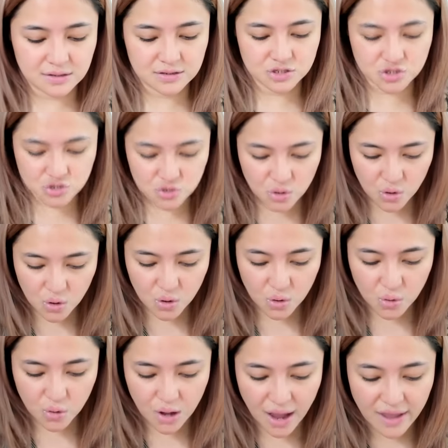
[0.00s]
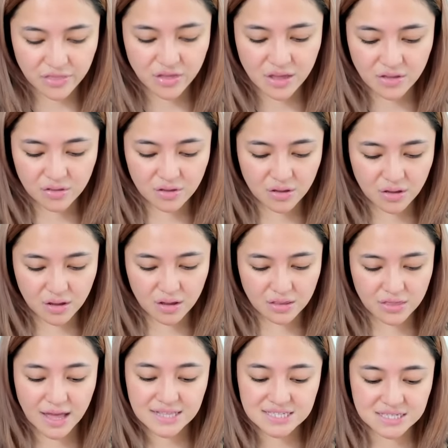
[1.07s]
So I think
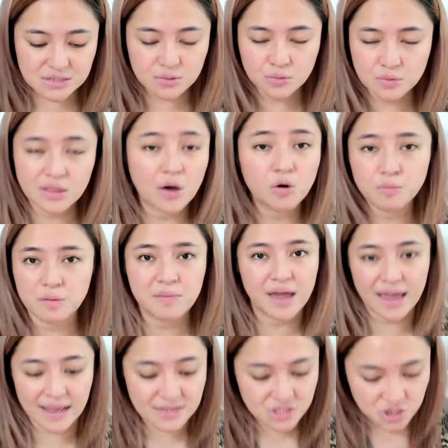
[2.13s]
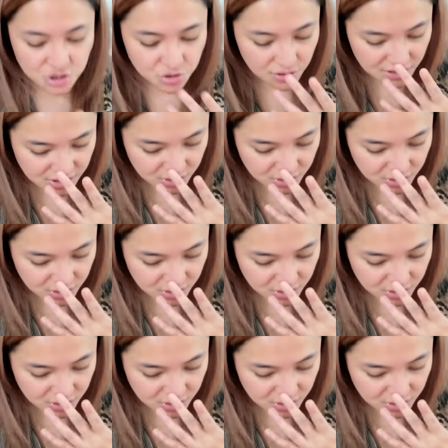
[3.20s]
that's that will be my answer to this